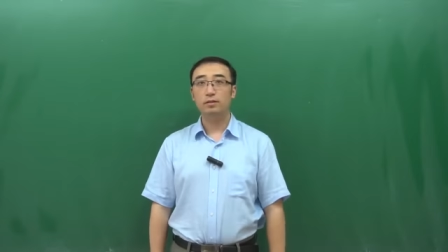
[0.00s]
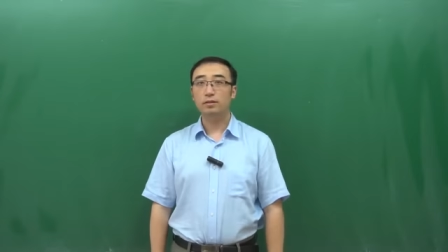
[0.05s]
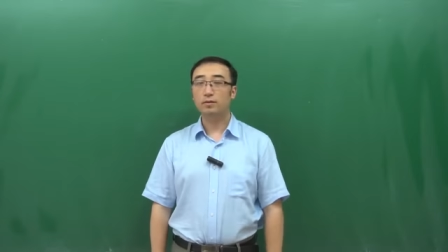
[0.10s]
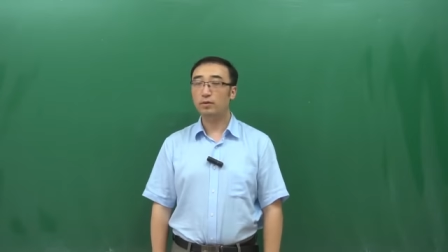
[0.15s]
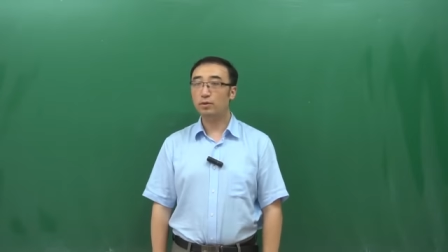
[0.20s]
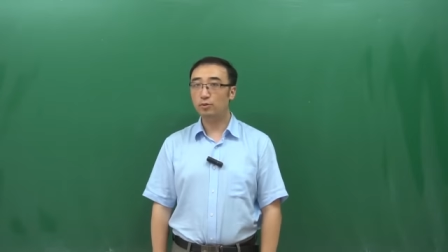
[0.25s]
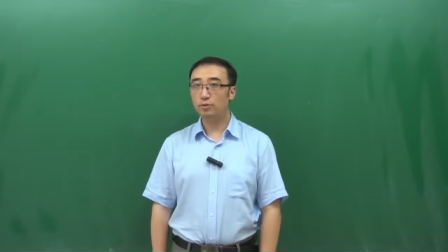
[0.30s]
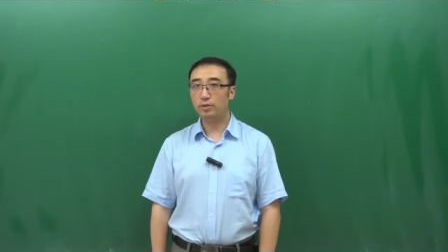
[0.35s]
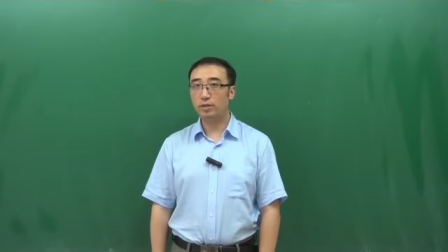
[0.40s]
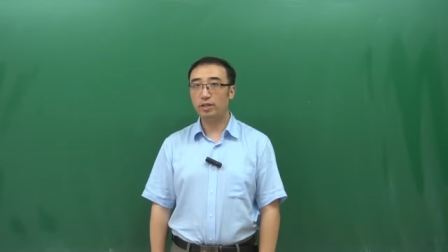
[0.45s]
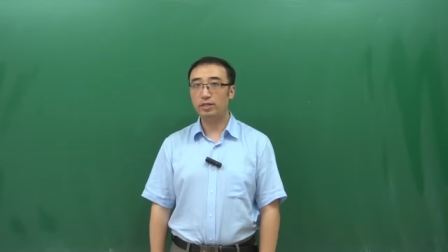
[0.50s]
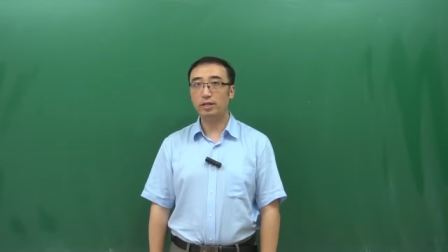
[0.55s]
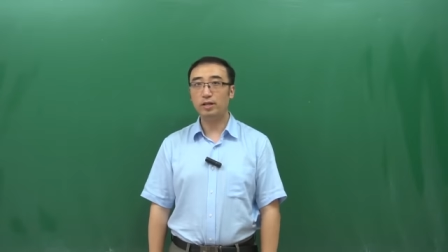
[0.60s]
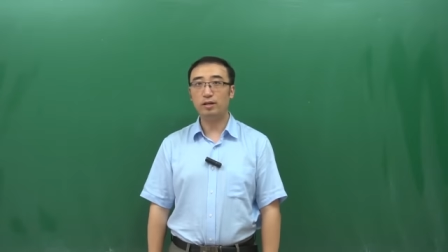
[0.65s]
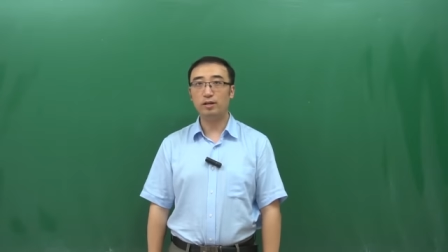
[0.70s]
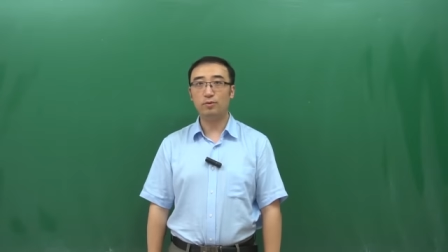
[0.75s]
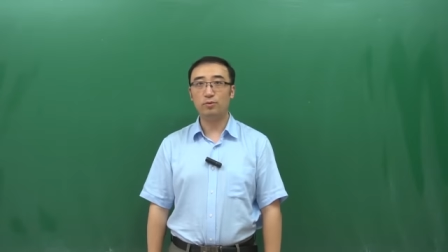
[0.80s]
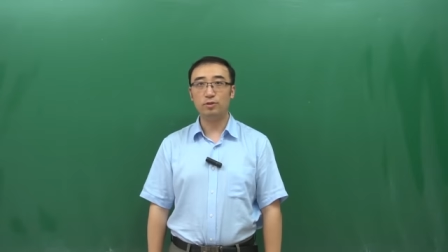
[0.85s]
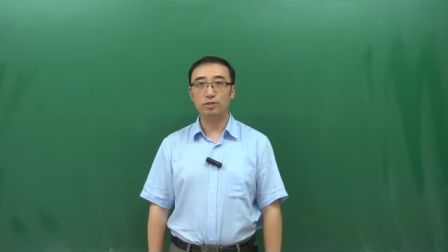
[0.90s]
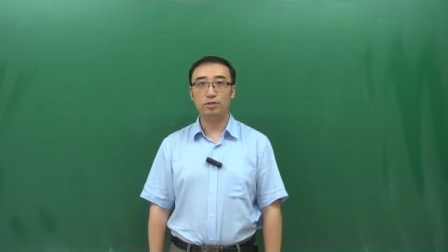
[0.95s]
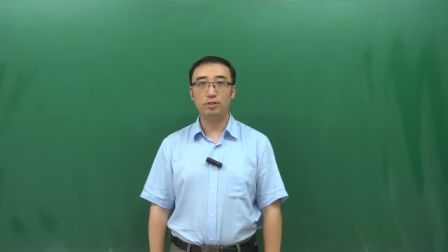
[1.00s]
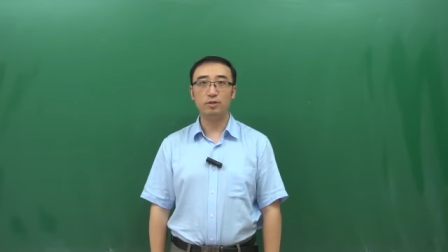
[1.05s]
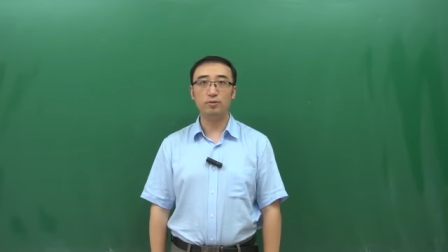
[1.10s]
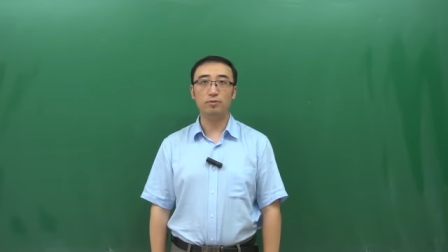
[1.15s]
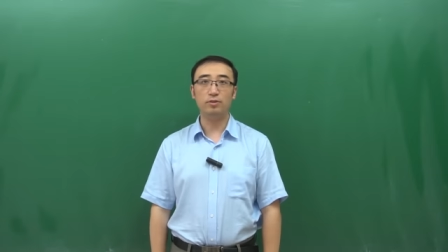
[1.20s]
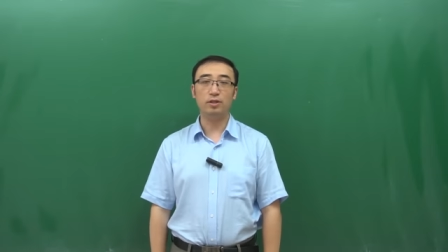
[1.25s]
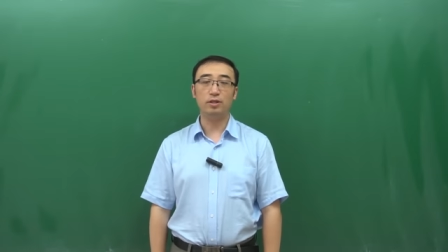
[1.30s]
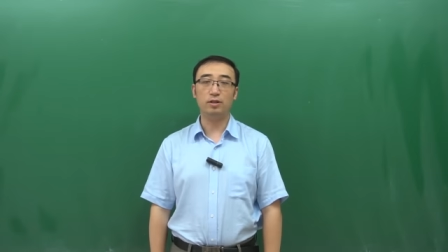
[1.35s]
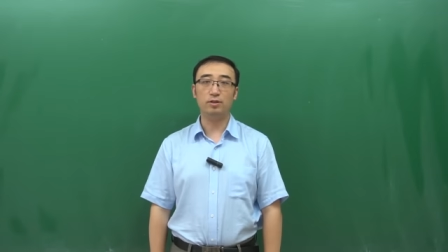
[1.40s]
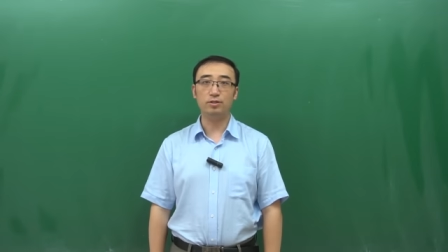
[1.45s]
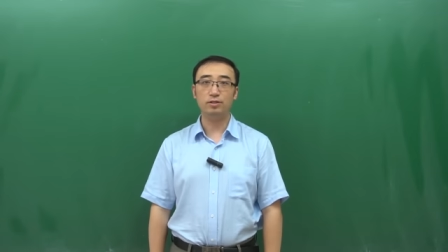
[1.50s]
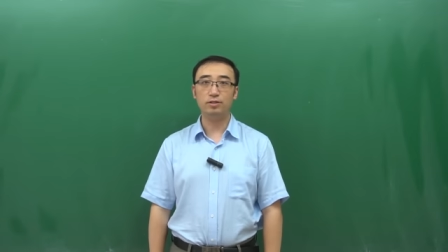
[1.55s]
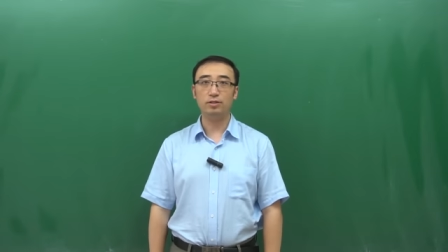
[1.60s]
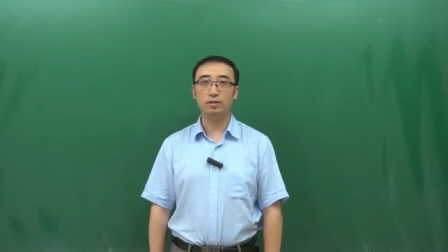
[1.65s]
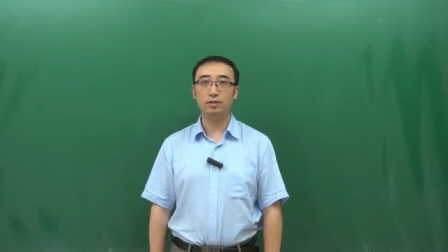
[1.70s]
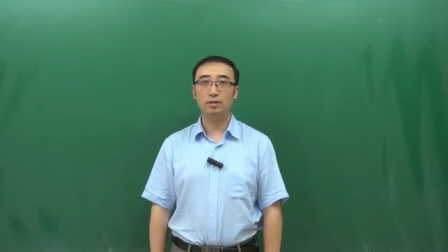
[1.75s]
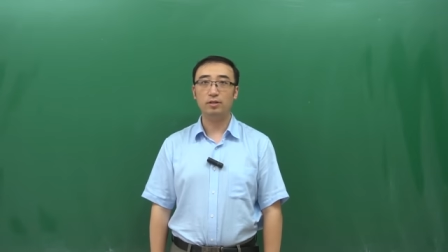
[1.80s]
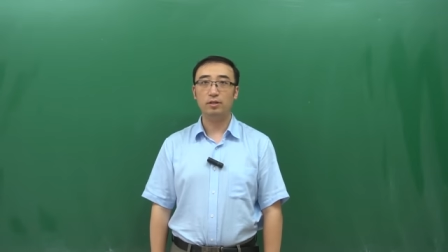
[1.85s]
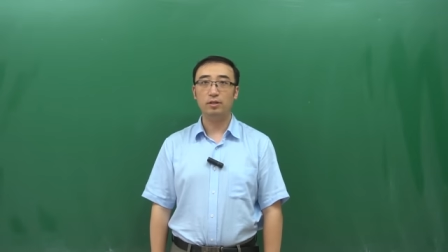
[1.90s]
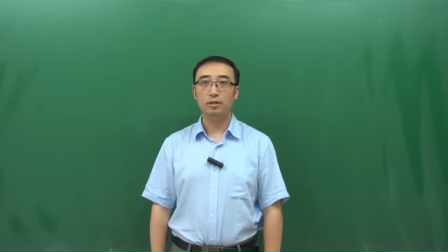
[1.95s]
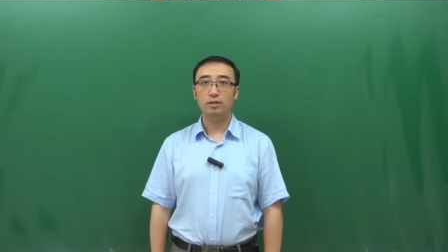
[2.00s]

各位同学，大家好，我是李永乐老师。